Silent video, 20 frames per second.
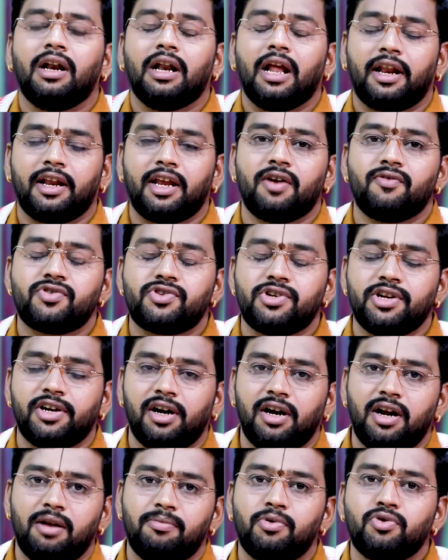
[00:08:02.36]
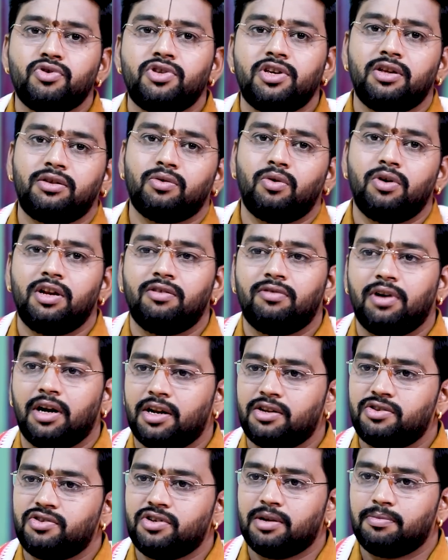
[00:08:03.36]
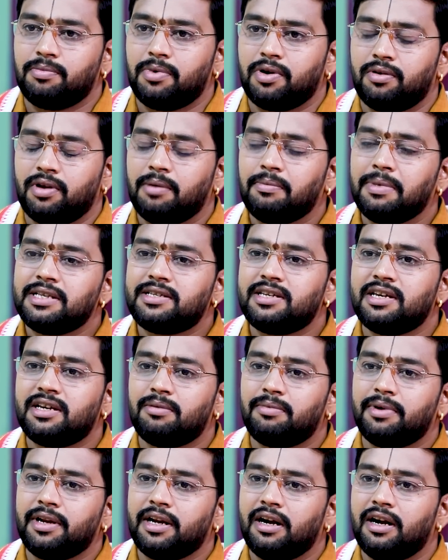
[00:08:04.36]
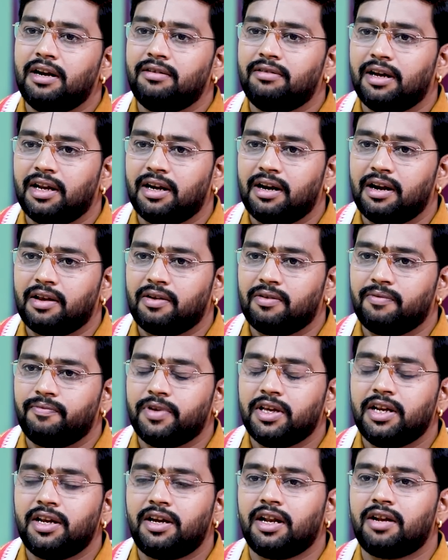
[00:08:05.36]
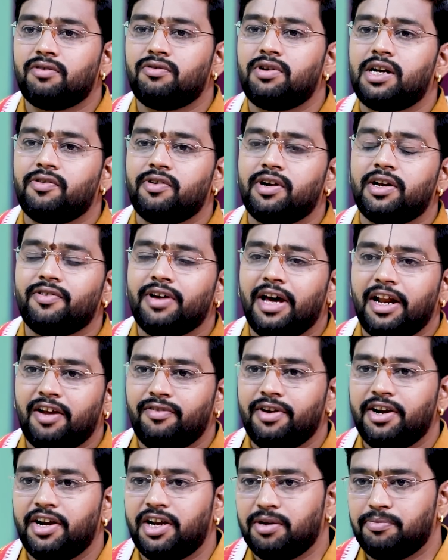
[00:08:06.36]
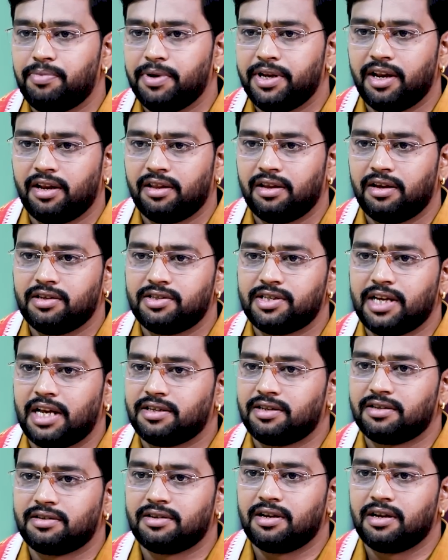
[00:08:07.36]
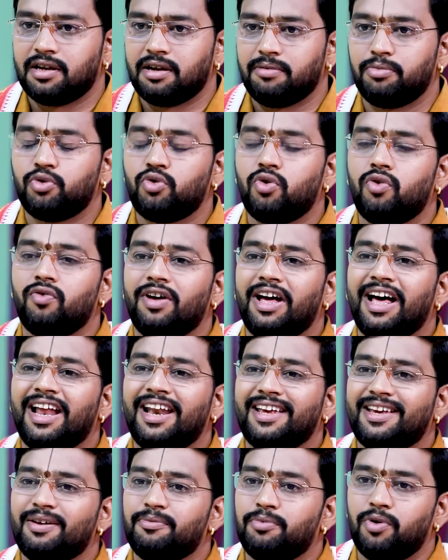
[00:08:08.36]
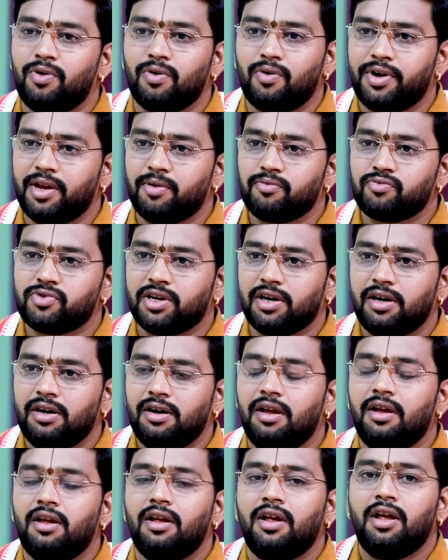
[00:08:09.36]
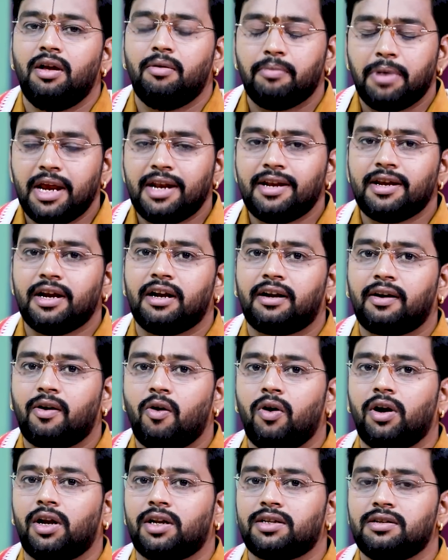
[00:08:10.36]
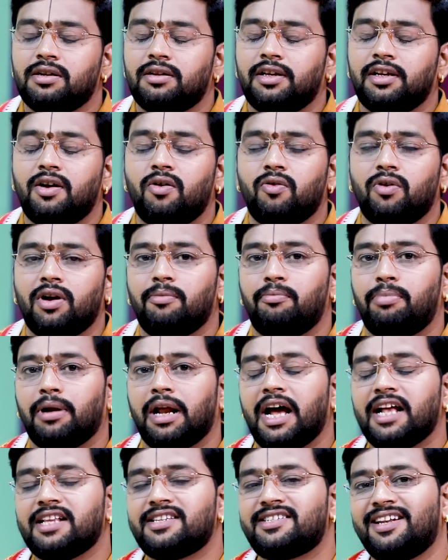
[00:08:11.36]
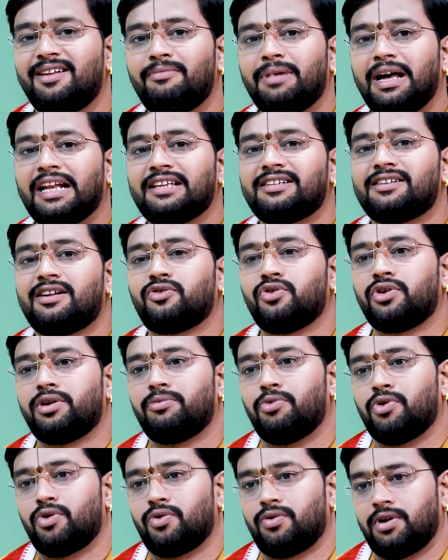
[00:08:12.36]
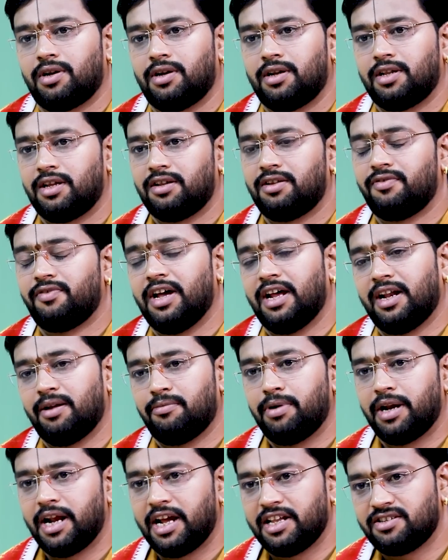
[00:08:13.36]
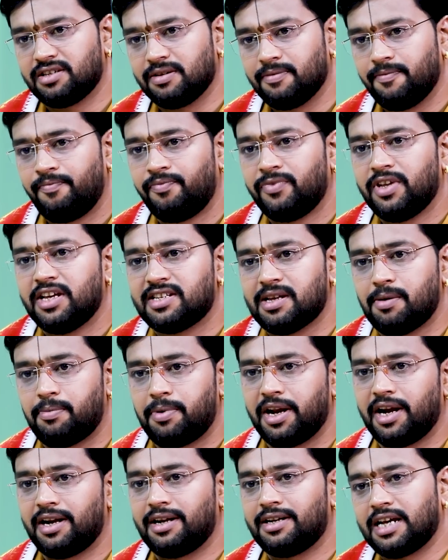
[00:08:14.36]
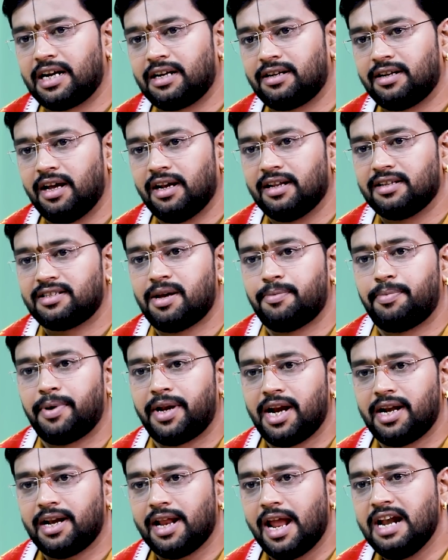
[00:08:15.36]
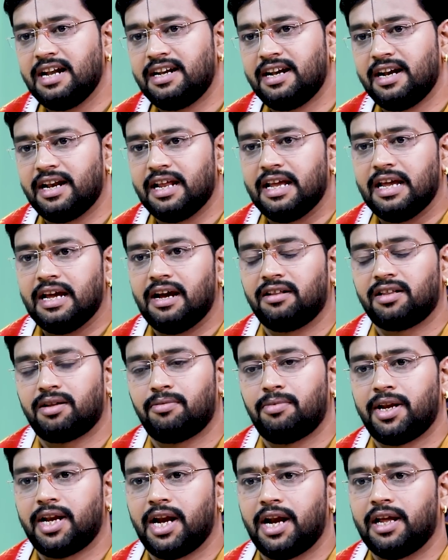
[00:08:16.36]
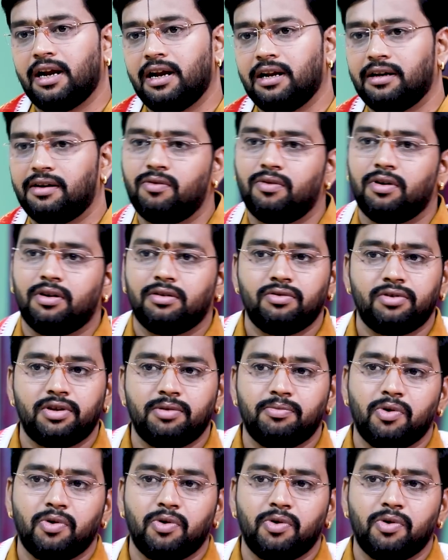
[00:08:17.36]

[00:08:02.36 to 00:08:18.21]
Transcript: நிறைய விஷயங்களில் புதிய தொழில் வளர்ச்சி ஏற்படும் எம்என்சி கம்பெனிகளில் வேலை கிடைக்கும் இருக்கிற வீட்டை விட்டு வேறு வீட்டுக்கு பிரியறதுக்கு சான்சஸ் இருக்குது புது வேலைக்கு போகக்கூடிய அம்சங்கள் மெயின் ஹெட் குவார்ட்டர்ஸில் இருந்தீங்கன்னா உங்களை பிரான்ச்சில் மேனேஜராக தூக்கி போட்டுருவாங்க அதாவது வேறு பிரான்ச்சு செப்பரேட் செக்டார் செப்பரேட் என்டிட்டி அந்த மாதிரி இடங்களுக்கு உங்களை தூக்கி